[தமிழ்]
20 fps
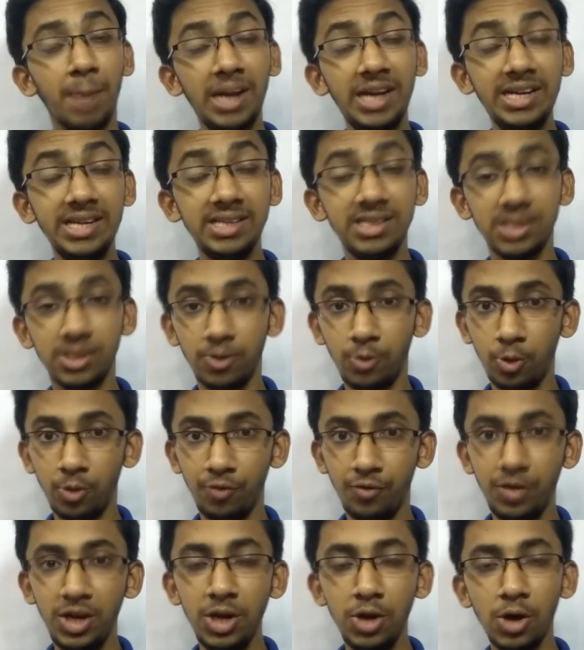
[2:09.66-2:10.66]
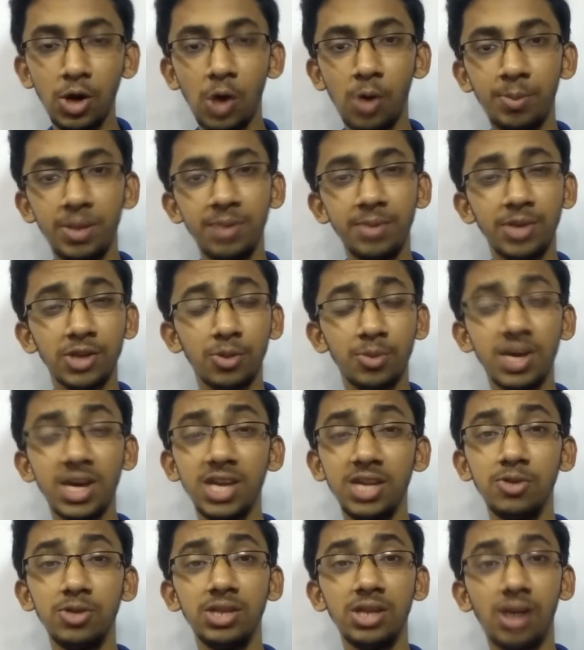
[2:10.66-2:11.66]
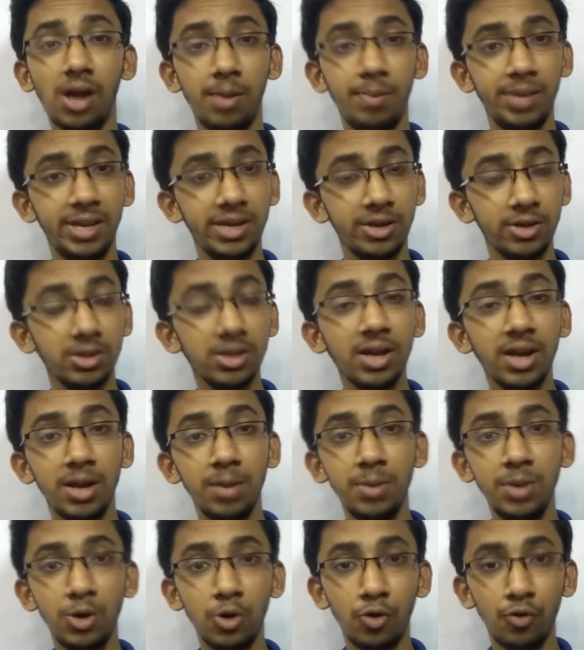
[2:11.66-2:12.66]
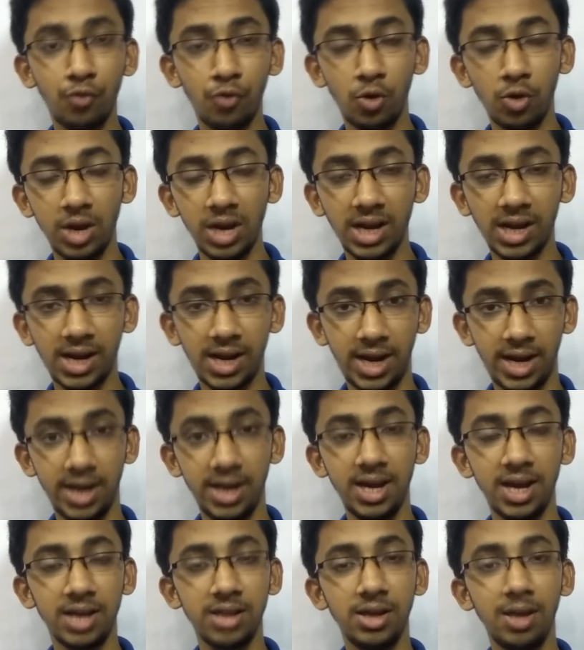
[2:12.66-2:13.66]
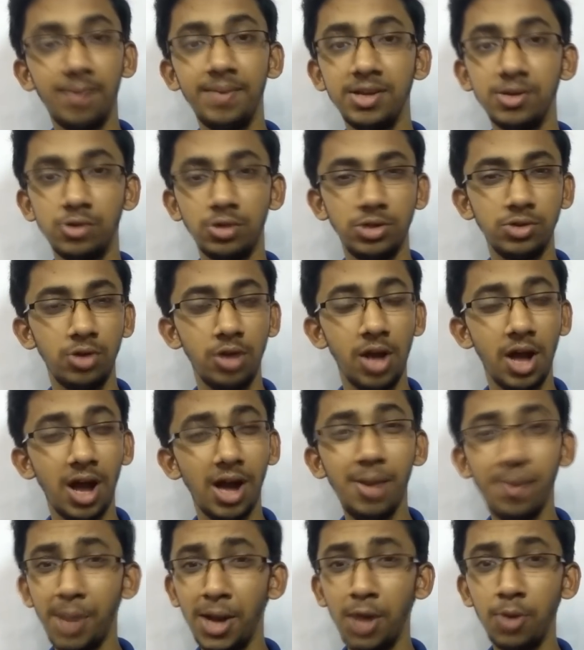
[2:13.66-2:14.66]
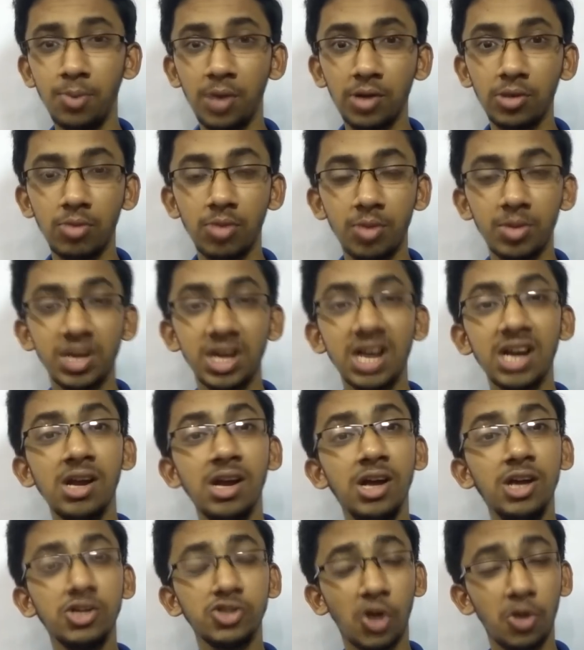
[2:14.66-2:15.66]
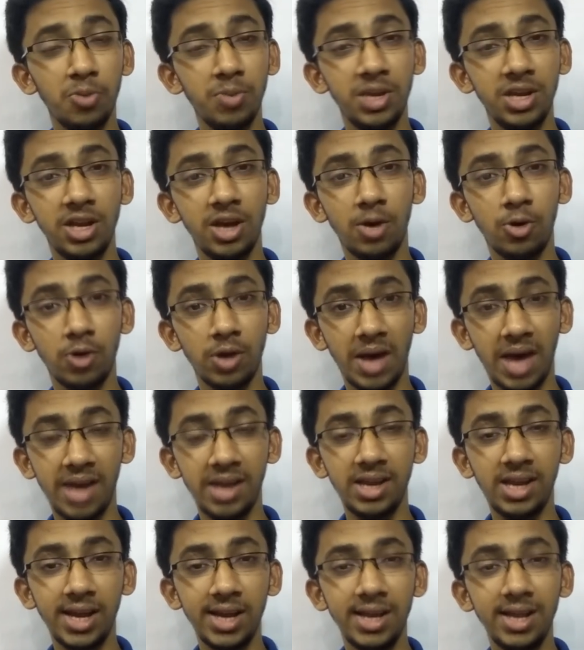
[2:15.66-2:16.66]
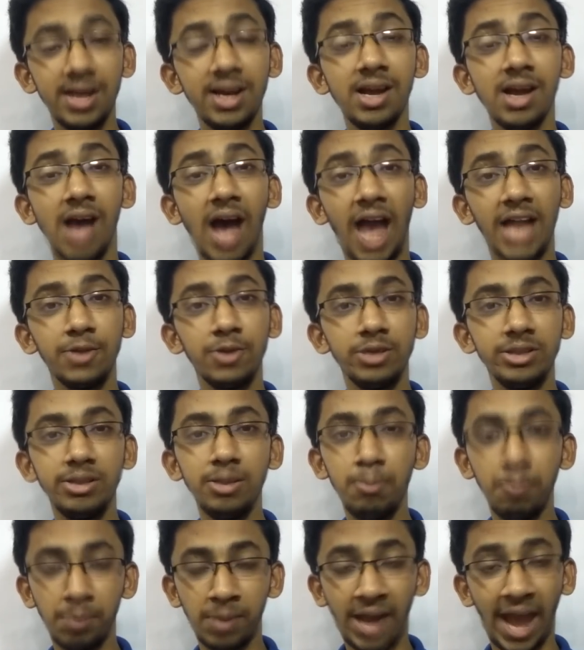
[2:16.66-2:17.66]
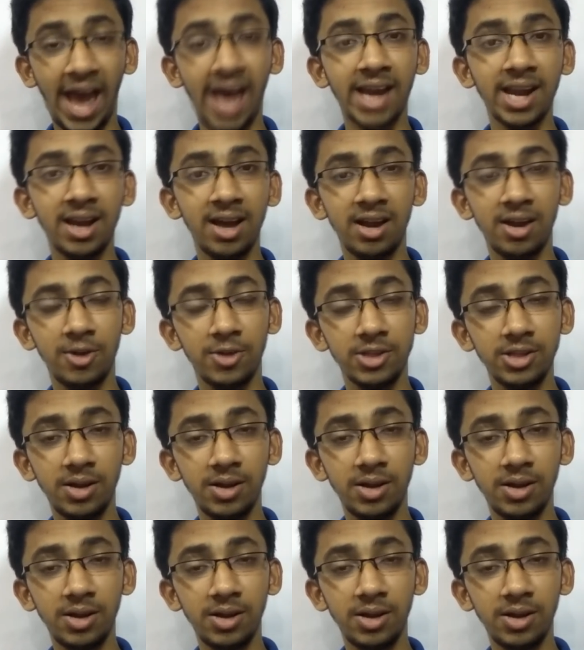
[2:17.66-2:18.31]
பட் இந்த ஒரு வீடியோ அப்படின்னு பார்த்தோம்னா இது வந்து கம்ப்ளீட்டாக வந்து ரெட்மி நோட் ஃபோரே கிடையாது அப்படின்னு சொல்லி சொல்லியிருக்காங்க மேலும் பார்த்தோம் அப்படின்னா ஷாமி இந்தியாவோட அறிக்கையில் அது வந்து கேரளாவில்